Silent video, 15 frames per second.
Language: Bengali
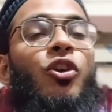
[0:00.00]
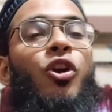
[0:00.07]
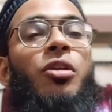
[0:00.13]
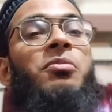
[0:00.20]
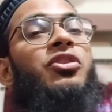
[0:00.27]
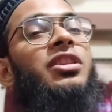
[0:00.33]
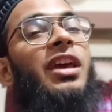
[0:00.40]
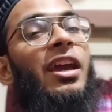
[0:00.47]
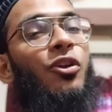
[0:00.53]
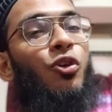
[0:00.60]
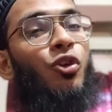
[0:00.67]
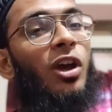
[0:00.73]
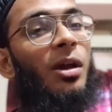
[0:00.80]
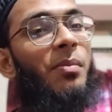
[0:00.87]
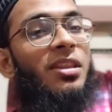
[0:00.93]
ক্ষমতা
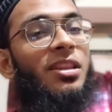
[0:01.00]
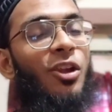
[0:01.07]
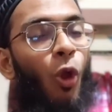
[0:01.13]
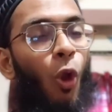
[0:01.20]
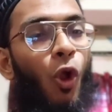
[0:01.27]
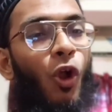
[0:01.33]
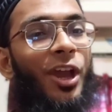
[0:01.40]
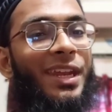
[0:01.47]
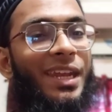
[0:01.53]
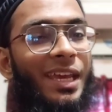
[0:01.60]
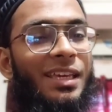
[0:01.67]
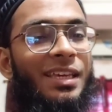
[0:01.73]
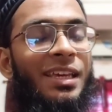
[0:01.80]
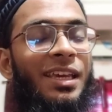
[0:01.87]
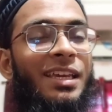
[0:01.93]
এখনও আমাদের হয় নাই